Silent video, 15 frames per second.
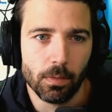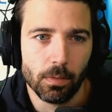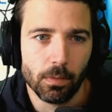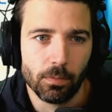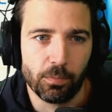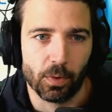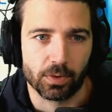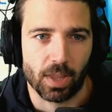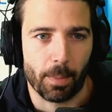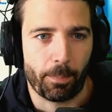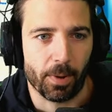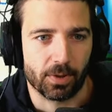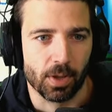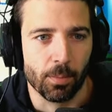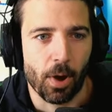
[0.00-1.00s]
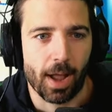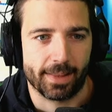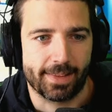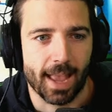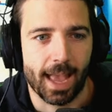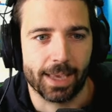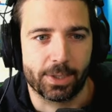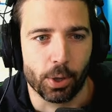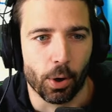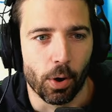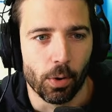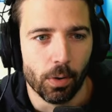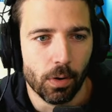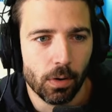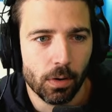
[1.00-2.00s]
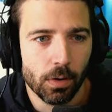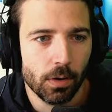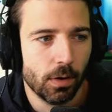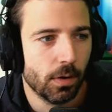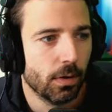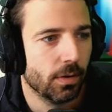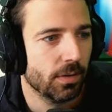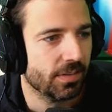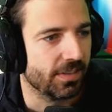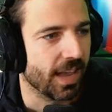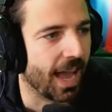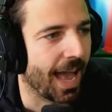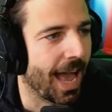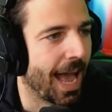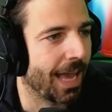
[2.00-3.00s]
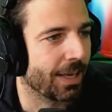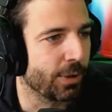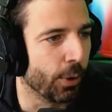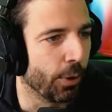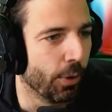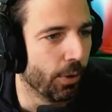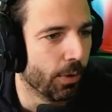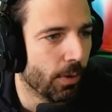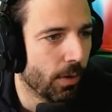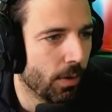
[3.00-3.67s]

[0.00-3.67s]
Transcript: Votre appartement atteint tinque Tinque